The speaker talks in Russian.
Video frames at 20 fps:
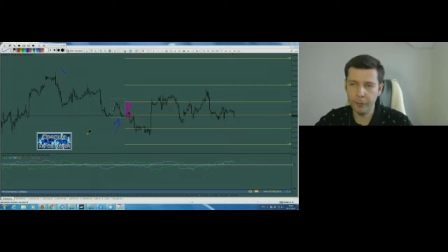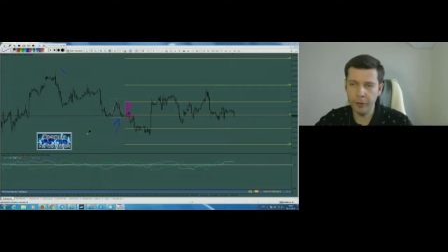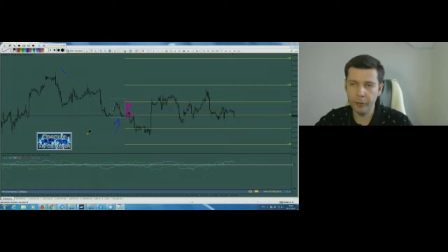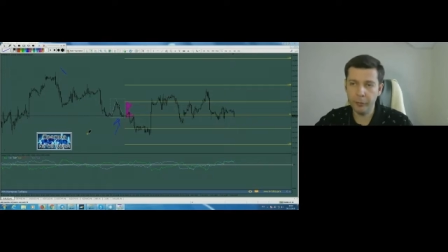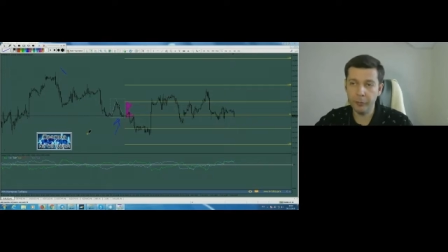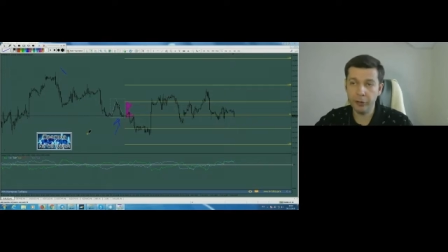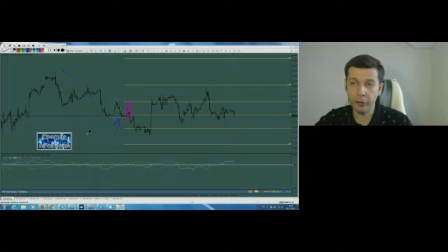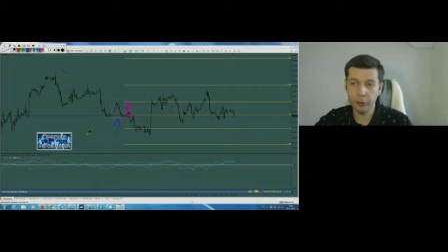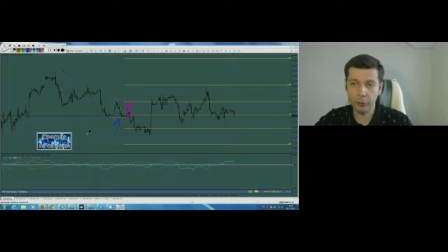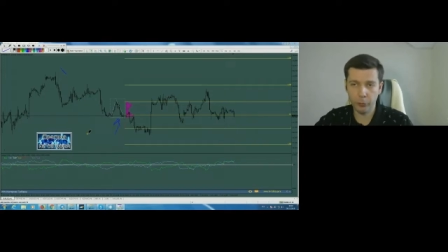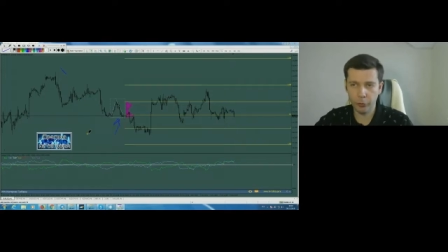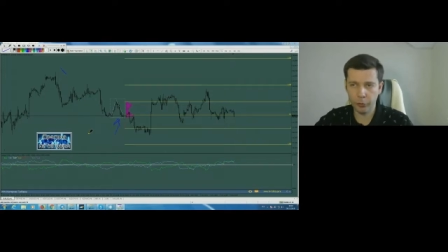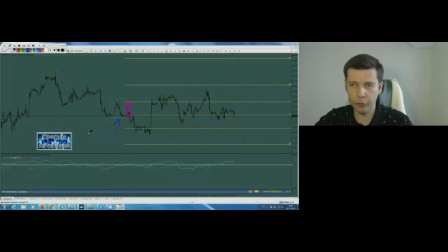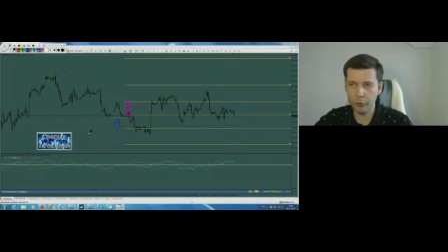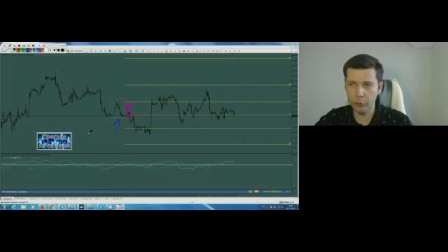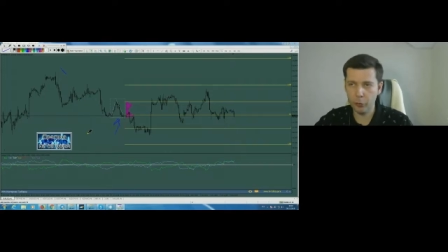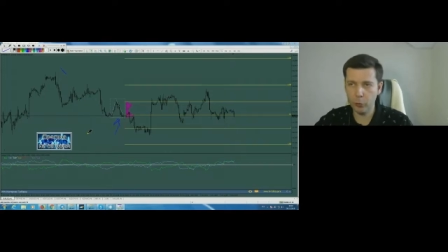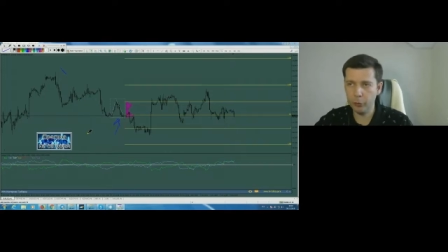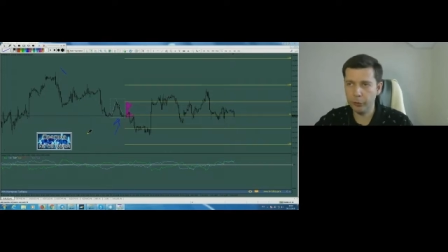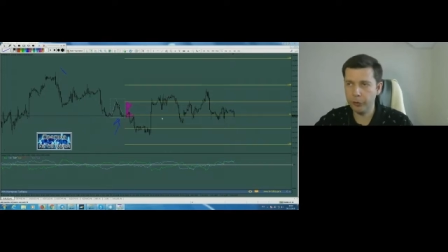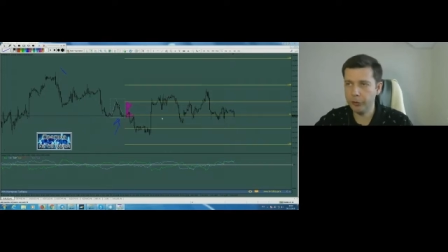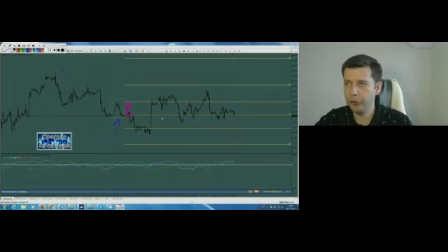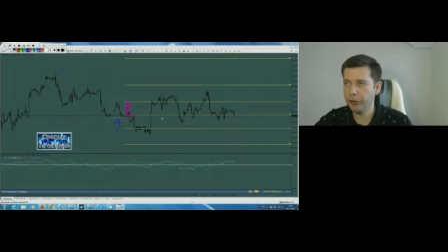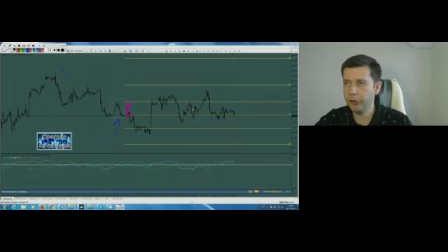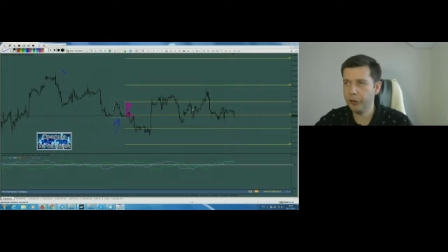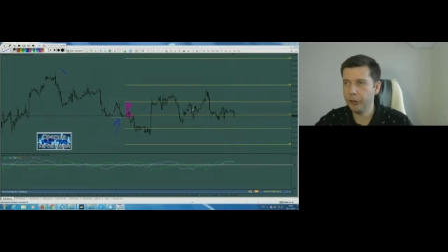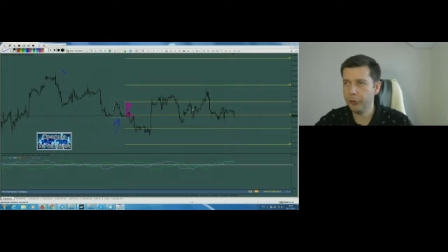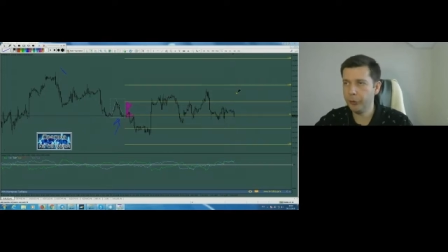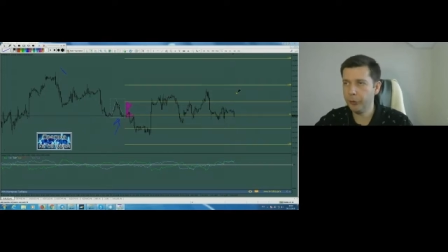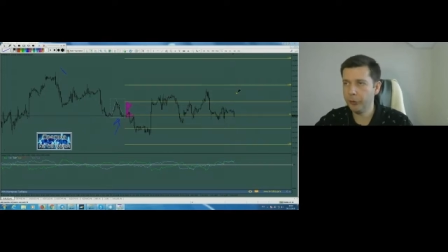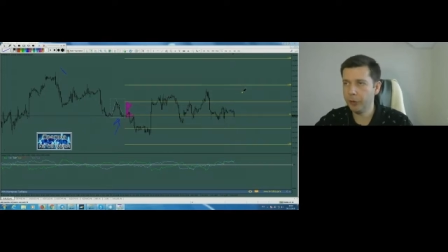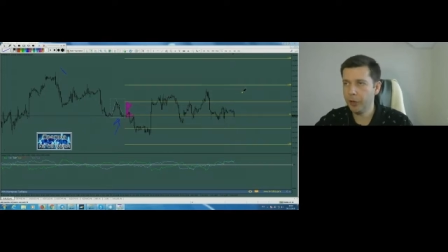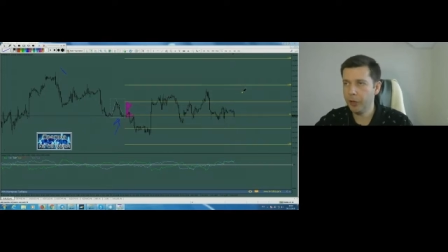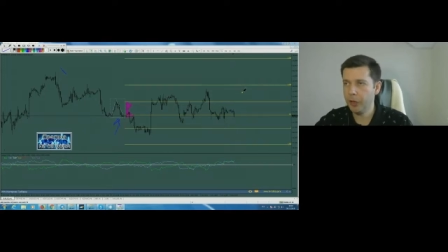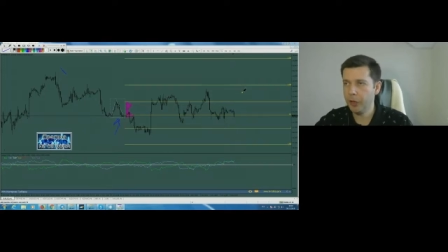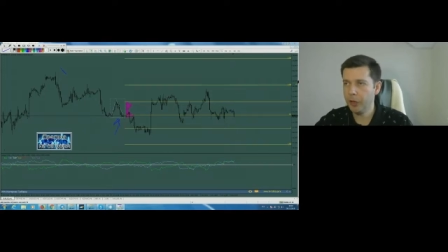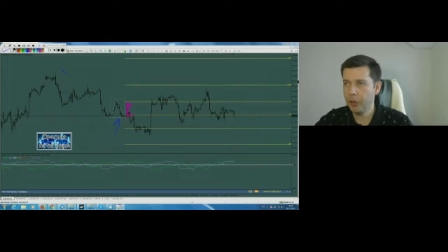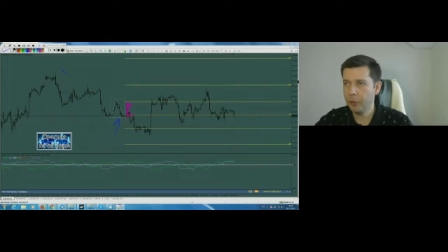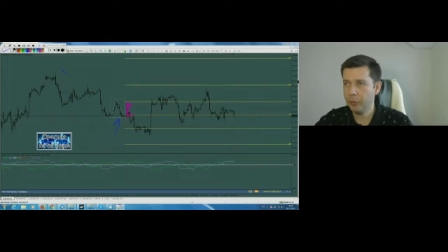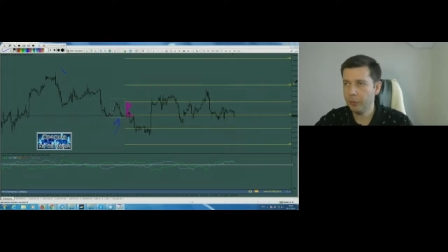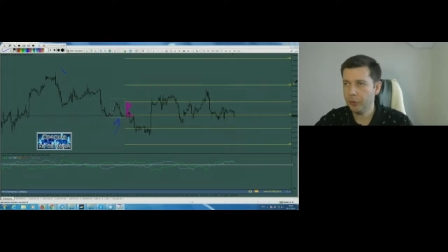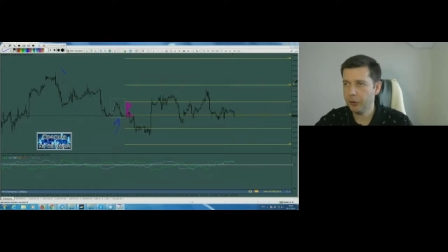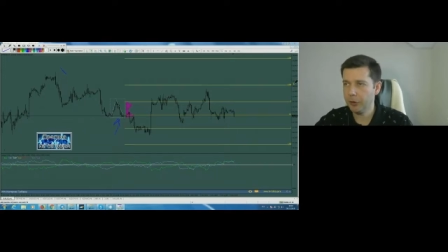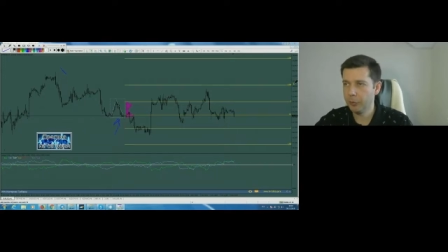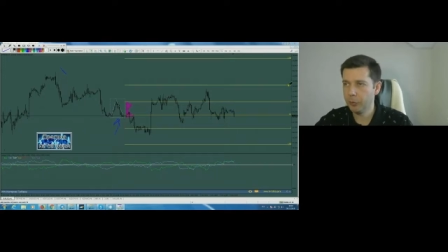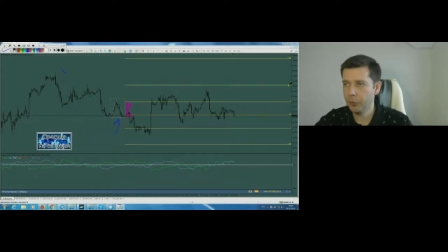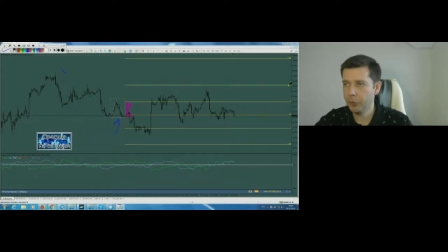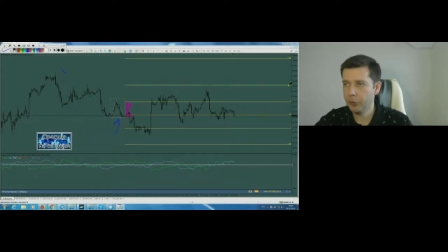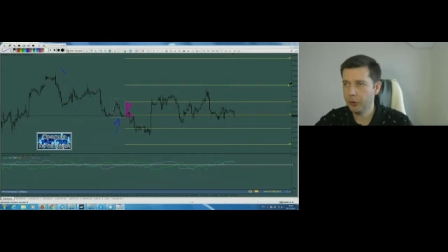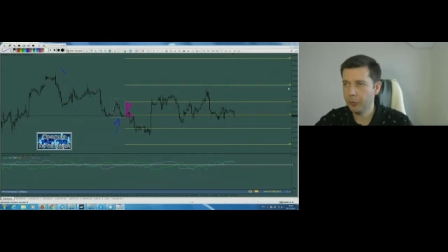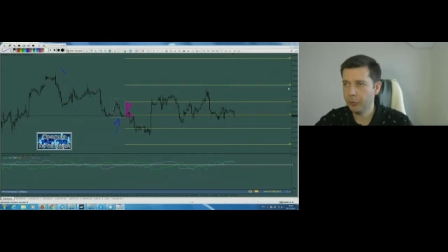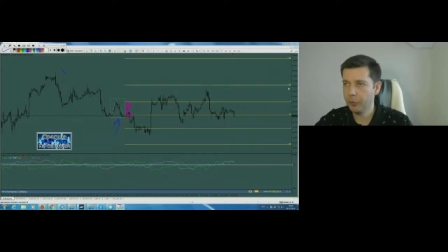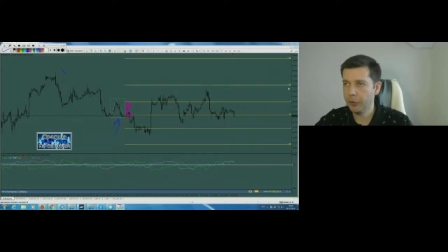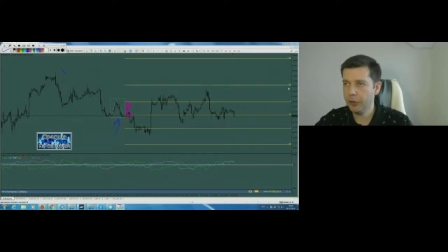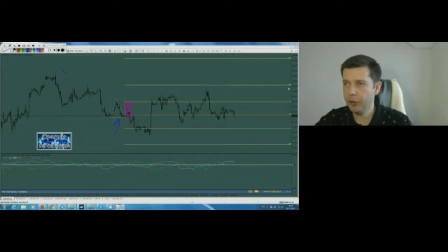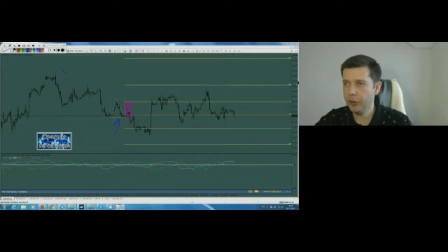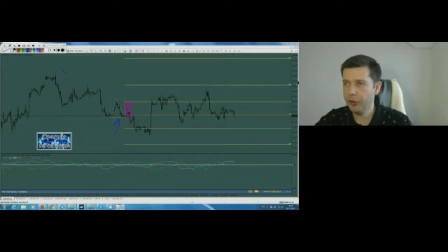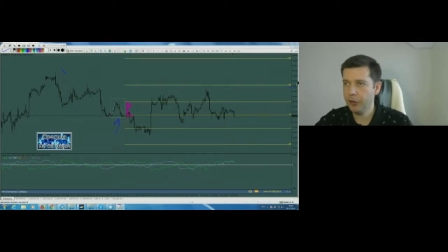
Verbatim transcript: Именно точек входа не дает, потому что мы